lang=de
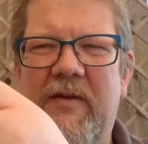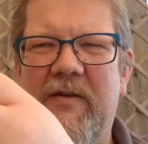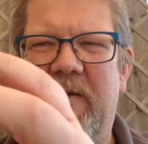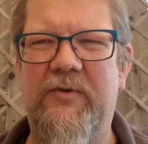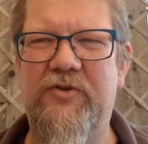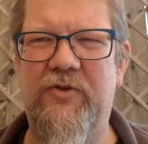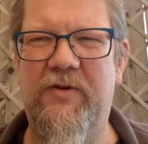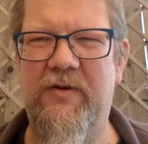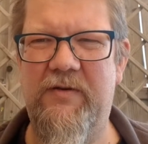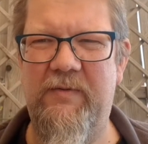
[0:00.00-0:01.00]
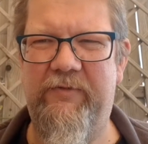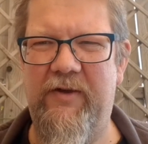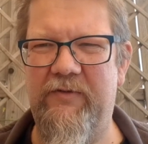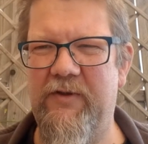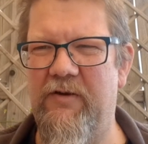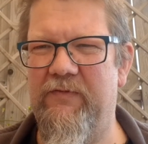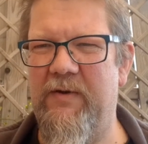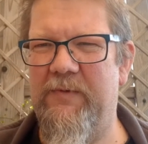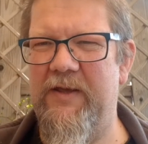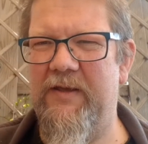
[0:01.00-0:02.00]
kann man schön die Pfeife drauf
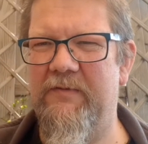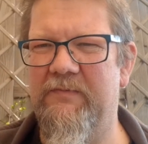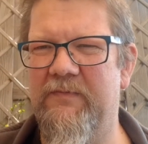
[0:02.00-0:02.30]
ablegen.